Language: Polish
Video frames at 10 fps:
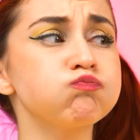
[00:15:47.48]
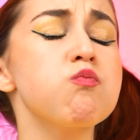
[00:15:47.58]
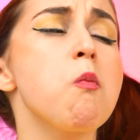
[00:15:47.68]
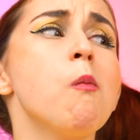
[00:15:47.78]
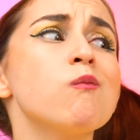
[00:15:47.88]

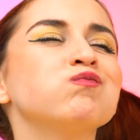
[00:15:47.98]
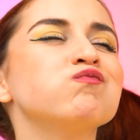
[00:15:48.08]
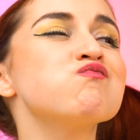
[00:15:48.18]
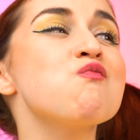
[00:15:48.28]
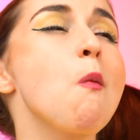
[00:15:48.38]
O,
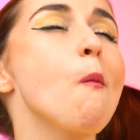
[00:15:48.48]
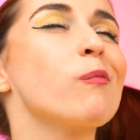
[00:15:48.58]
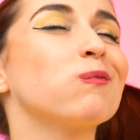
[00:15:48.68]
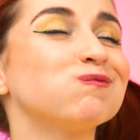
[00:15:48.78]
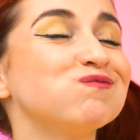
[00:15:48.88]
naprawdę
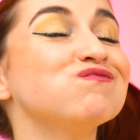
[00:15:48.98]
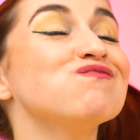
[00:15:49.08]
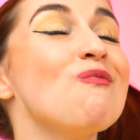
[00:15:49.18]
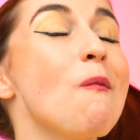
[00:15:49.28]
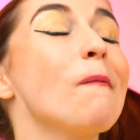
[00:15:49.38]
jest
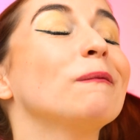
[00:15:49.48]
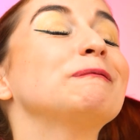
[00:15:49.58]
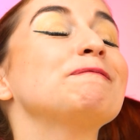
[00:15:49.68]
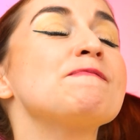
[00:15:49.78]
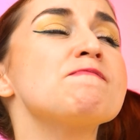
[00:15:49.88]
niesamowicie
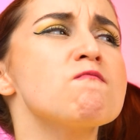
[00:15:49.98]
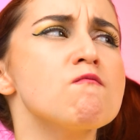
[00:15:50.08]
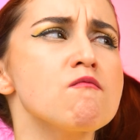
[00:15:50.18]
smaczny.